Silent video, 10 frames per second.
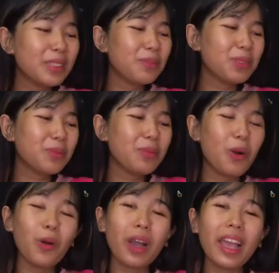nyium-nyium
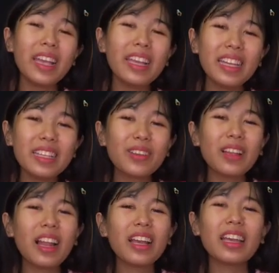bau kayak gini
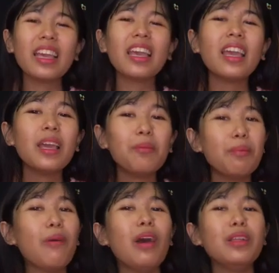soalnya lagi
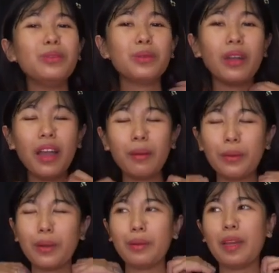bawaan juga
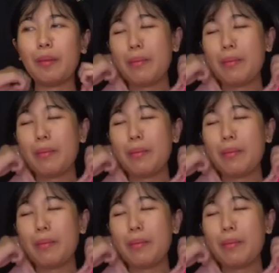bawaan